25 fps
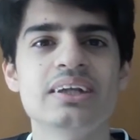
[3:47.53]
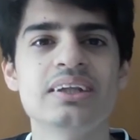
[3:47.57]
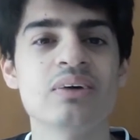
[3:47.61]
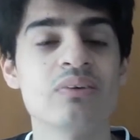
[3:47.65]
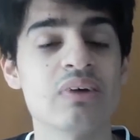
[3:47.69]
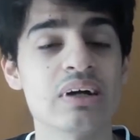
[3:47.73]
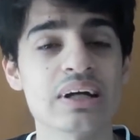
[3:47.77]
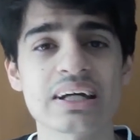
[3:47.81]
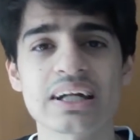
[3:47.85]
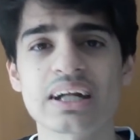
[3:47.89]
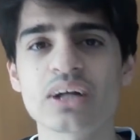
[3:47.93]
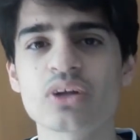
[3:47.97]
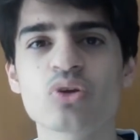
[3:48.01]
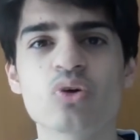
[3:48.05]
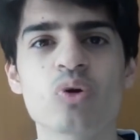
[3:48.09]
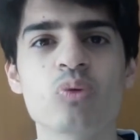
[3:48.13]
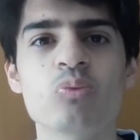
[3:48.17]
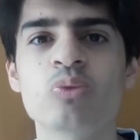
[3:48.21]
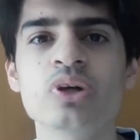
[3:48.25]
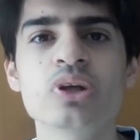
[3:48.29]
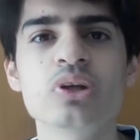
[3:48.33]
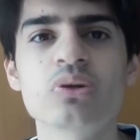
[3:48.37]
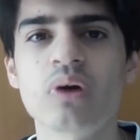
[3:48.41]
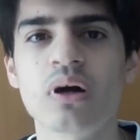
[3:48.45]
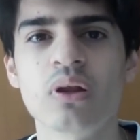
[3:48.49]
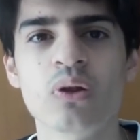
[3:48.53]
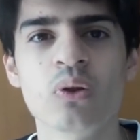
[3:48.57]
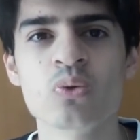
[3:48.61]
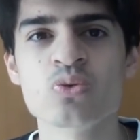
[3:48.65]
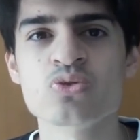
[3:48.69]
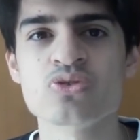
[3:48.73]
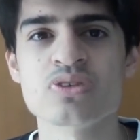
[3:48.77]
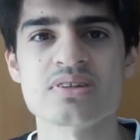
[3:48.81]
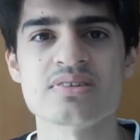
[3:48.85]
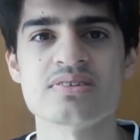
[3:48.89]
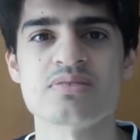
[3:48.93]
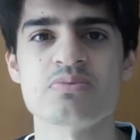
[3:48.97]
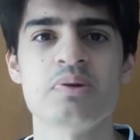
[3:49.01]
não agradou muito o
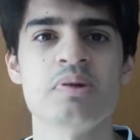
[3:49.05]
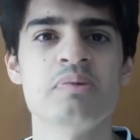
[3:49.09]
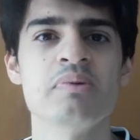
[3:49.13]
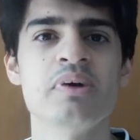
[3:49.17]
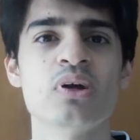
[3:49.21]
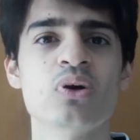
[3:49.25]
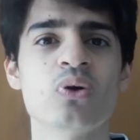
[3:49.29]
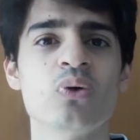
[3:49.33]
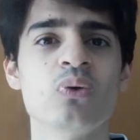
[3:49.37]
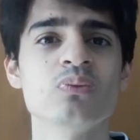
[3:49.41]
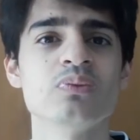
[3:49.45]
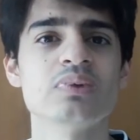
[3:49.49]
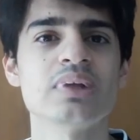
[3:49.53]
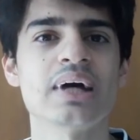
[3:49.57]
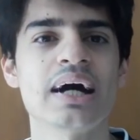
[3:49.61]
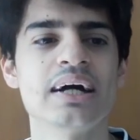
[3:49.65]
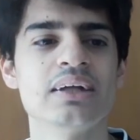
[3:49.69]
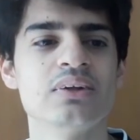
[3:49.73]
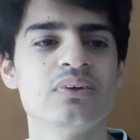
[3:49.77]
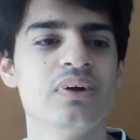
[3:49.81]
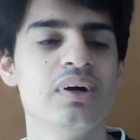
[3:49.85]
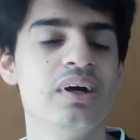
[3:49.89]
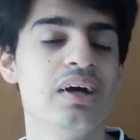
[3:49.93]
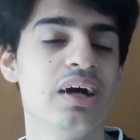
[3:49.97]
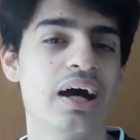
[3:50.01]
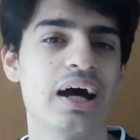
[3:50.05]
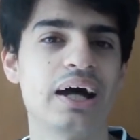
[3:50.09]
Alonso nesse primeiro contato.